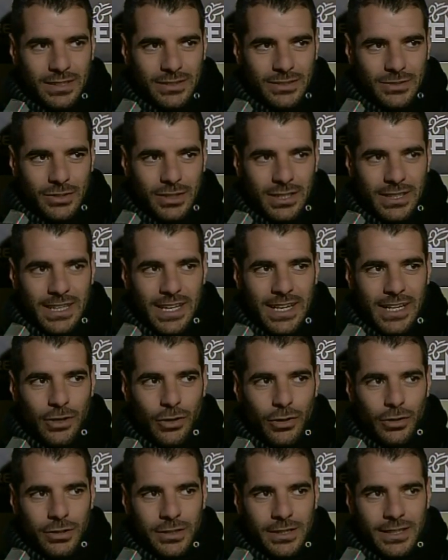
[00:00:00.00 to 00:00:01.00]
non andare
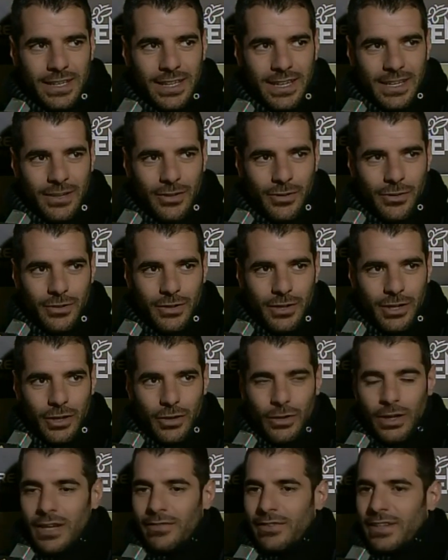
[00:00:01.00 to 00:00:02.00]
oltre con,
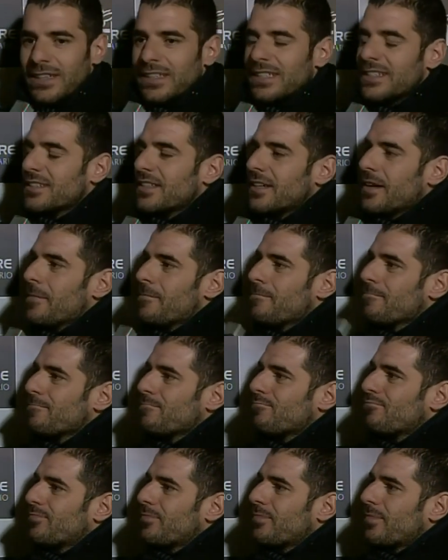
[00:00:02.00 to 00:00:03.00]
con la fantasia. Senti,
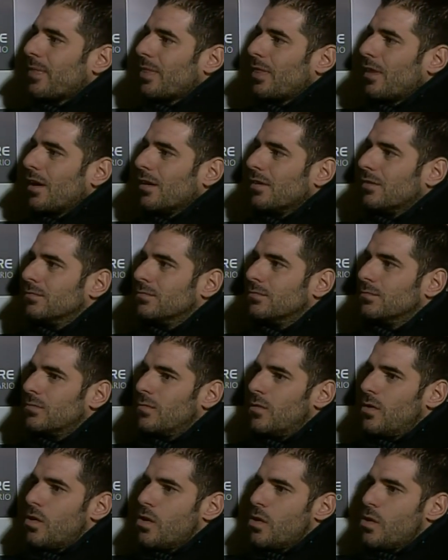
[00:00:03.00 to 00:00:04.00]
tu sei un ex, ma
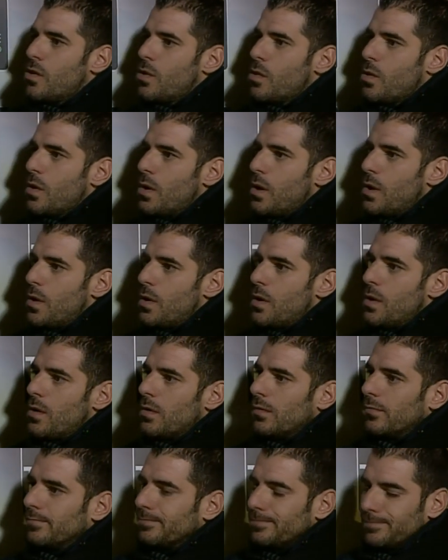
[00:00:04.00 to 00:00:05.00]
eh, però hai giocato
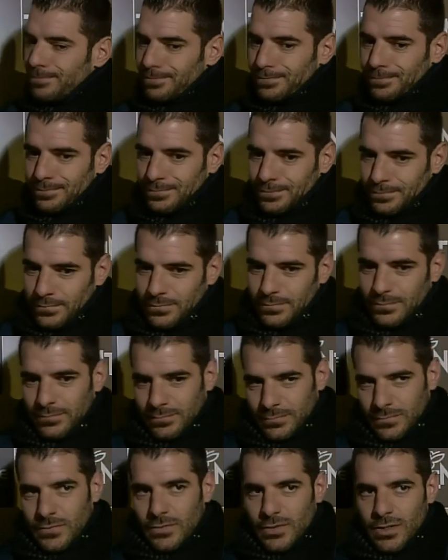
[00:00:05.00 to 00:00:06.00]
qui tempo fa.
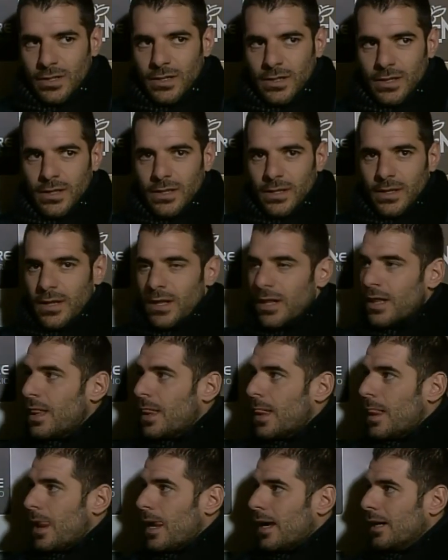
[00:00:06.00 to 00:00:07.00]
Secondo te quanto se l'è
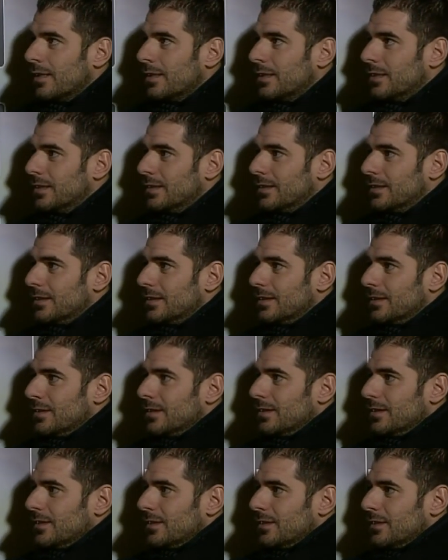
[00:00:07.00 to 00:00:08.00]
goduta onestamente
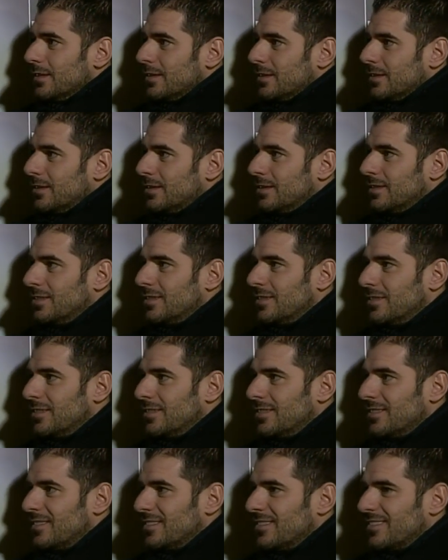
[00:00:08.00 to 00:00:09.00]
oggi Claudio
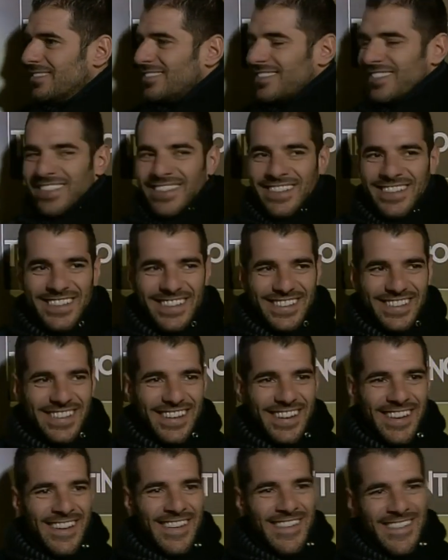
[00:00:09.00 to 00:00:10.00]
Ranieri che
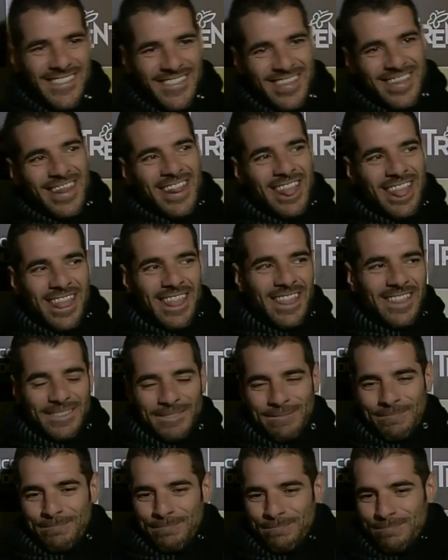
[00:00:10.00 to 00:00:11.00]
davanti alle nostre telecamere ha
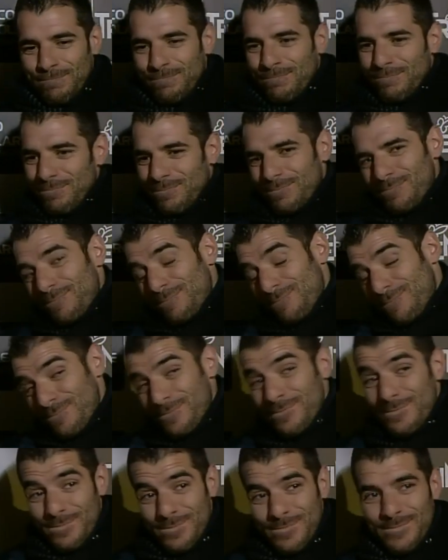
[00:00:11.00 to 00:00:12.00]
mostrato una plomba
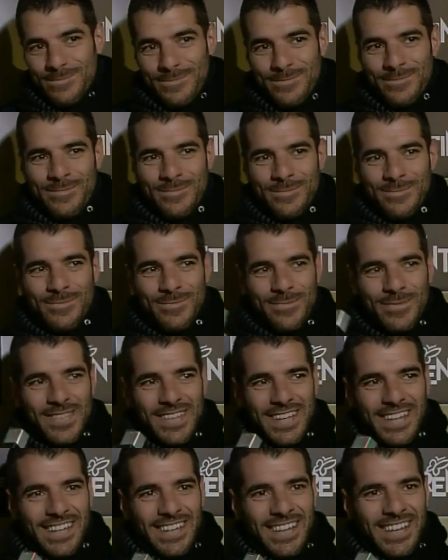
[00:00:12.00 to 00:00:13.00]
inglese?
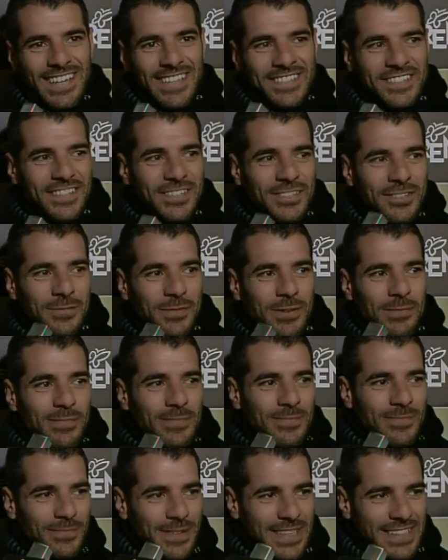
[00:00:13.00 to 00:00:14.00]
e eh, secondo me
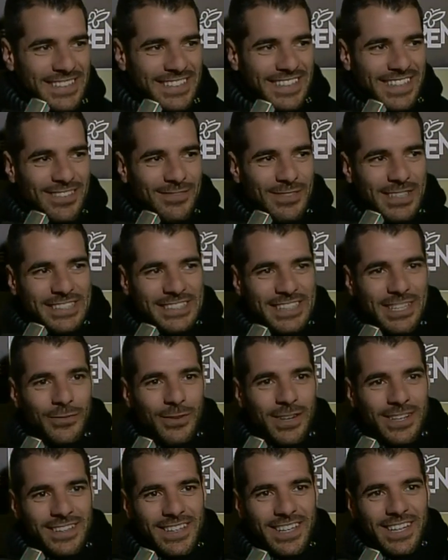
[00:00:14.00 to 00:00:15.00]
basta, basta
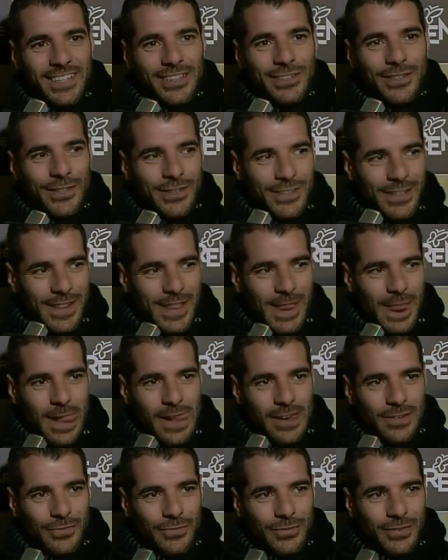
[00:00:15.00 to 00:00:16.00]
guardarlo
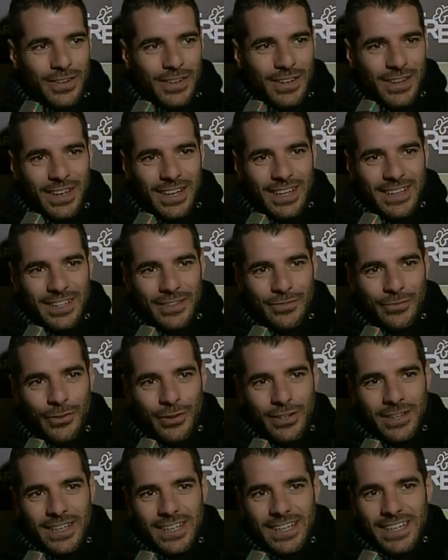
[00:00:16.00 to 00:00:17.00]
eh, al di
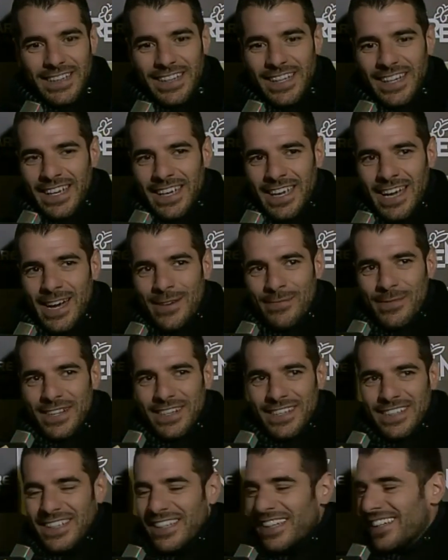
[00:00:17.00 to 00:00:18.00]
fuori delle
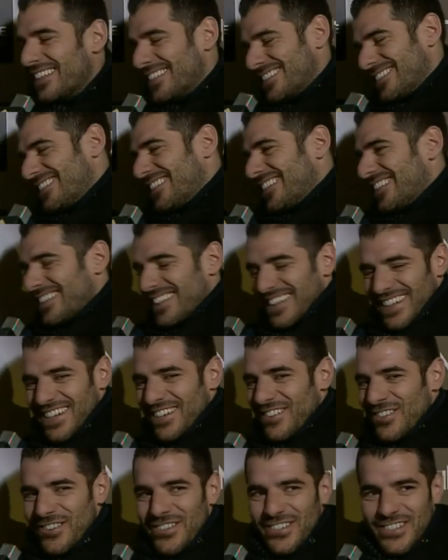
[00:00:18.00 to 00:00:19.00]
telecamere e eh, te ne
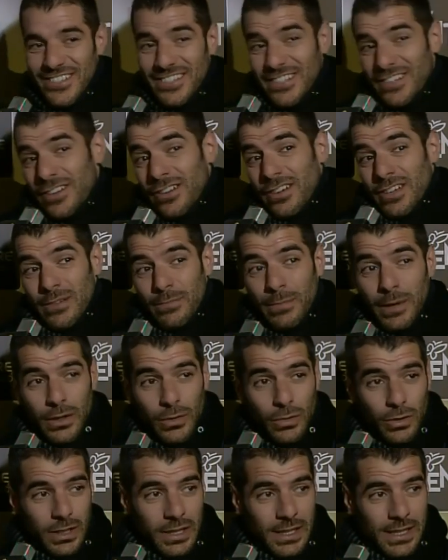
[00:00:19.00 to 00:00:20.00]
accorgi. No? Eh, per
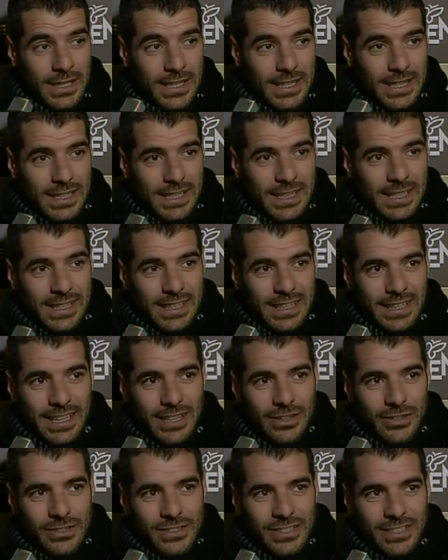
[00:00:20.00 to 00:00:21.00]
lui
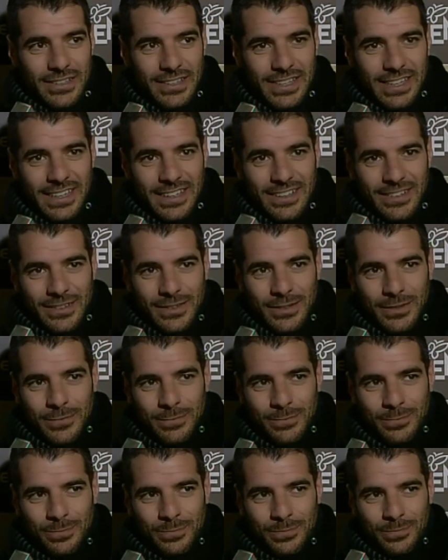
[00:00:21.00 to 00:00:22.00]
credo sia una,
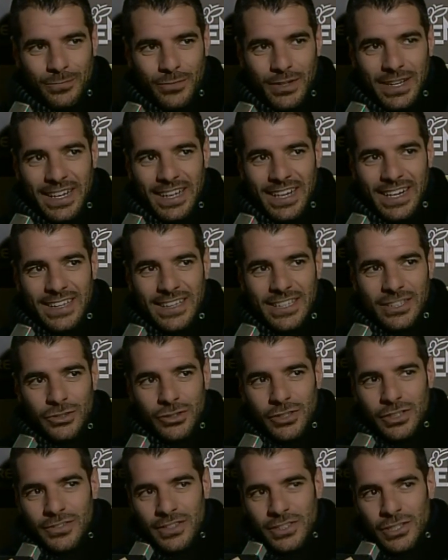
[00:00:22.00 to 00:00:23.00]
una, grande
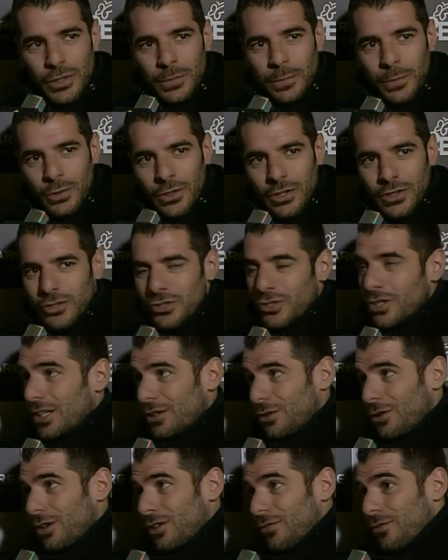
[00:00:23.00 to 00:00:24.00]
soddisfazione, più di noi
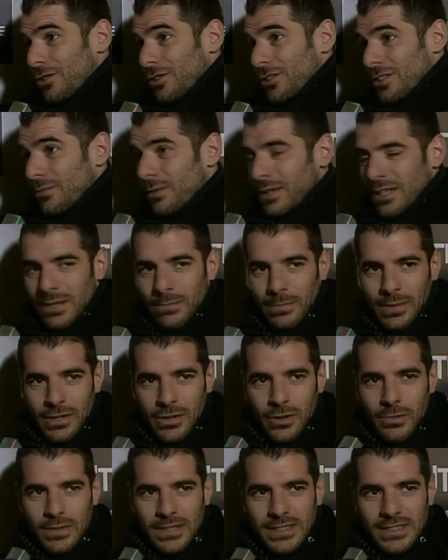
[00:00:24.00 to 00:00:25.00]
giocatori forse, perché per
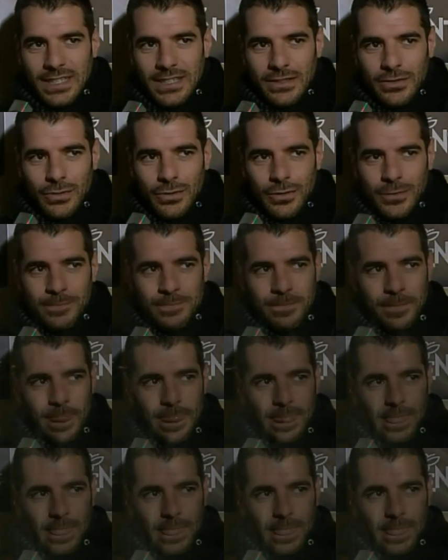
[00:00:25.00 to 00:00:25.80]
come è stato